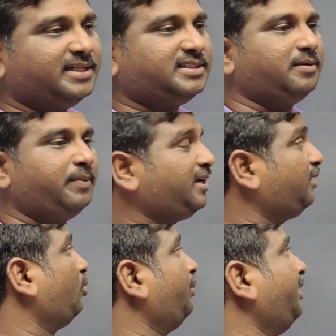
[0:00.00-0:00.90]
మైనర్ సెగ్మెంట్
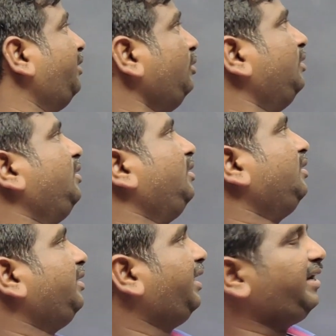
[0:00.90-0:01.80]
కనుక్కోమన్నాడు
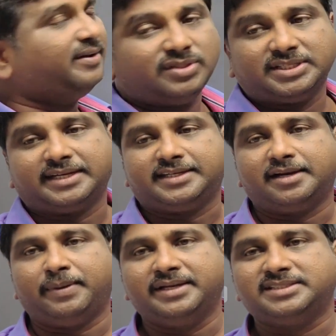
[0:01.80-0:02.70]
ఏరియా ఆఫ్ ద
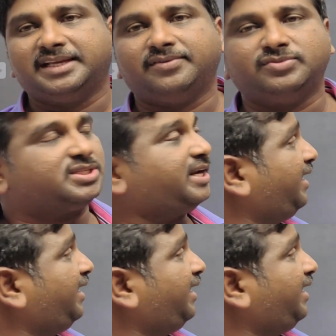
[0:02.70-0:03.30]
సెక్టార్ మైనస్ ఏరియా ఆఫ్ ద